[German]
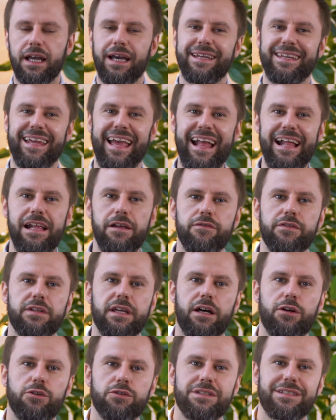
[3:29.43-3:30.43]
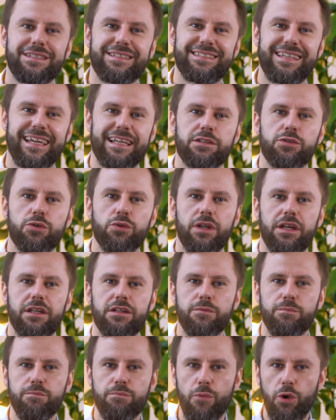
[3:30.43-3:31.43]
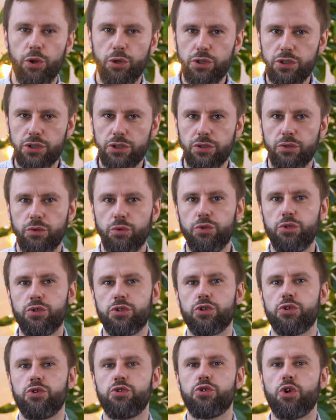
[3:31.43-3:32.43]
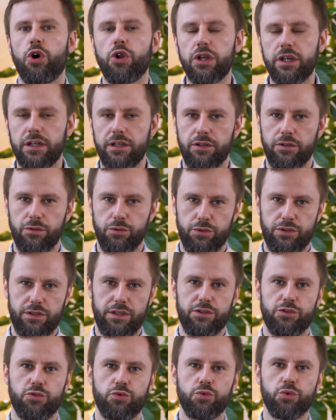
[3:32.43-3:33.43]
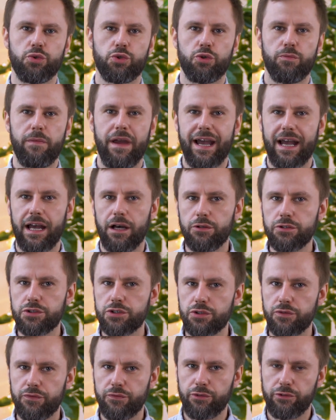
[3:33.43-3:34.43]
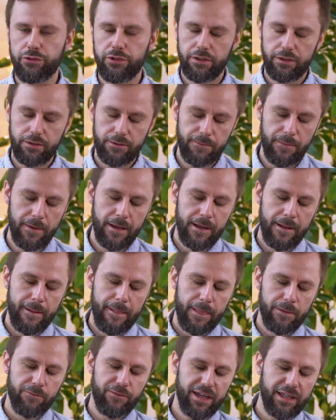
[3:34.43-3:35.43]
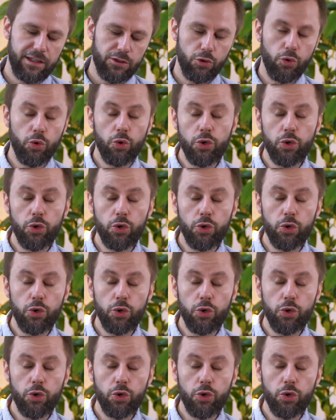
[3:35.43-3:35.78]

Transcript: hat 11.600 Mönche und Nonnen untersucht, um herauszufinden, welchen